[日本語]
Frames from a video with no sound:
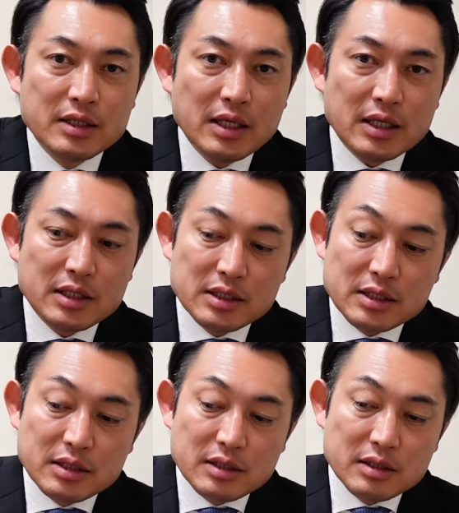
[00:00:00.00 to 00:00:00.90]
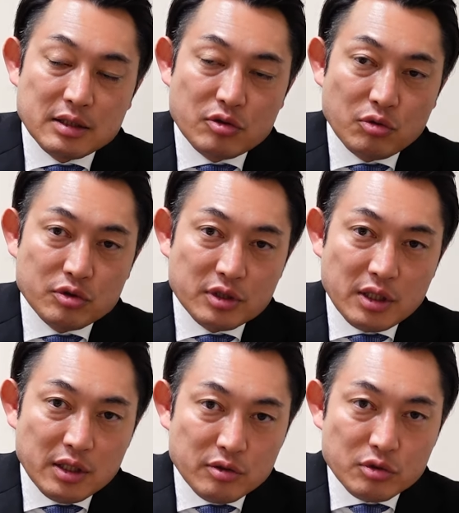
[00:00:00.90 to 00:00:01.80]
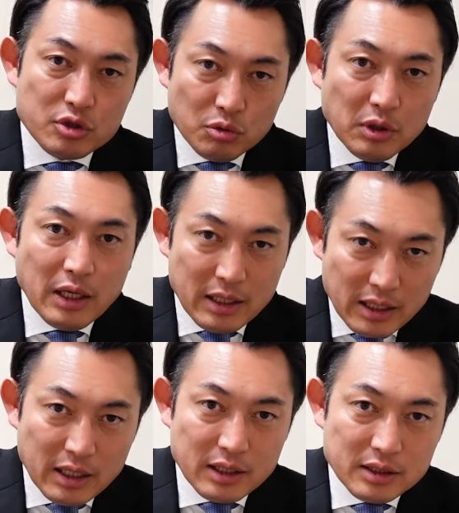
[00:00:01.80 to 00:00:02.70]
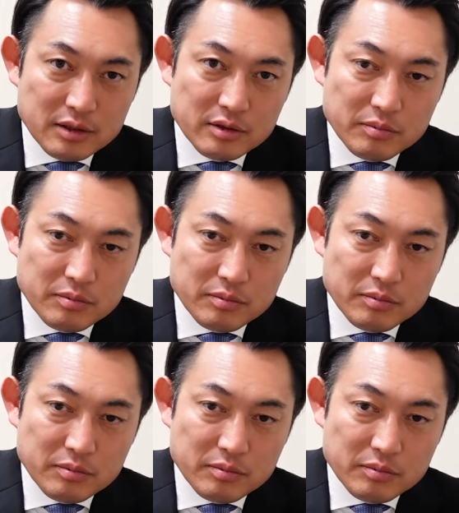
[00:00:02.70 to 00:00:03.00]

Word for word: なんか特定の人から、